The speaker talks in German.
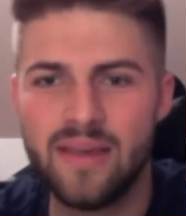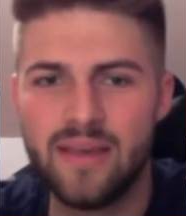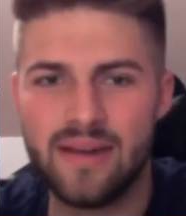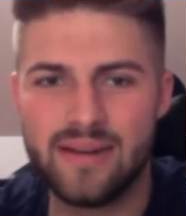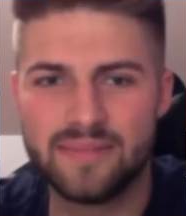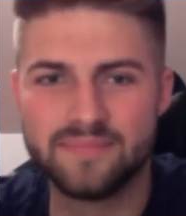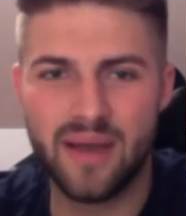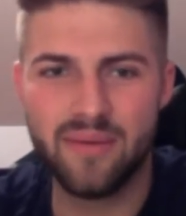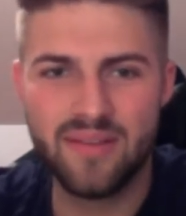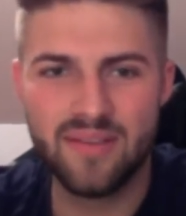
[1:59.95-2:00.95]
Ähm,
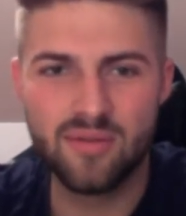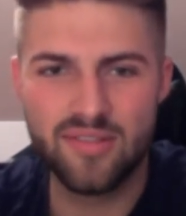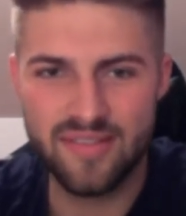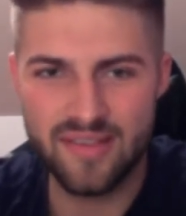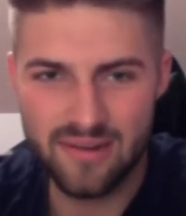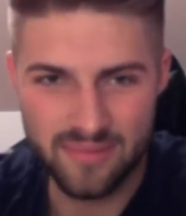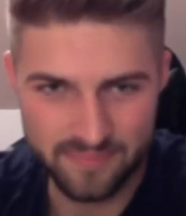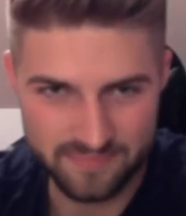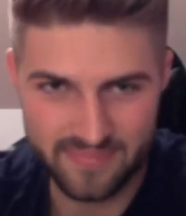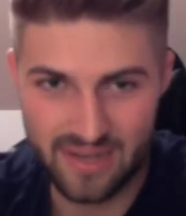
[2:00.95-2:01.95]
haben ihm das kurz erzählt,
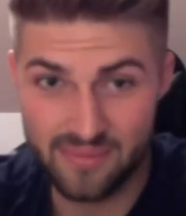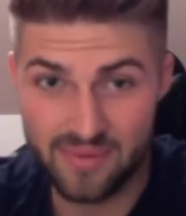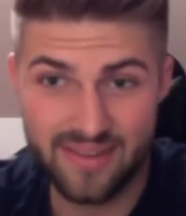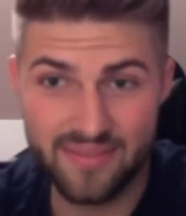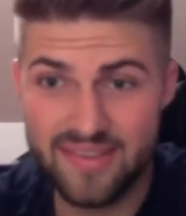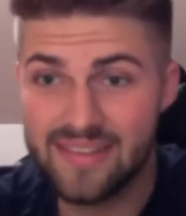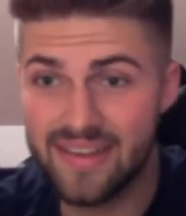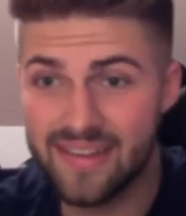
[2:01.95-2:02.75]
habe eine Visitenkarte